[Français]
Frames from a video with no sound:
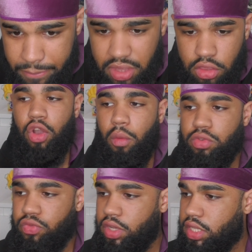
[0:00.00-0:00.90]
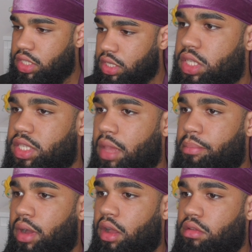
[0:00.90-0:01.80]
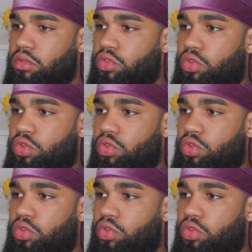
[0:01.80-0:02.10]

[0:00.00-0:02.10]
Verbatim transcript: Maintenant, je vous l'ai dit, n'essayez pas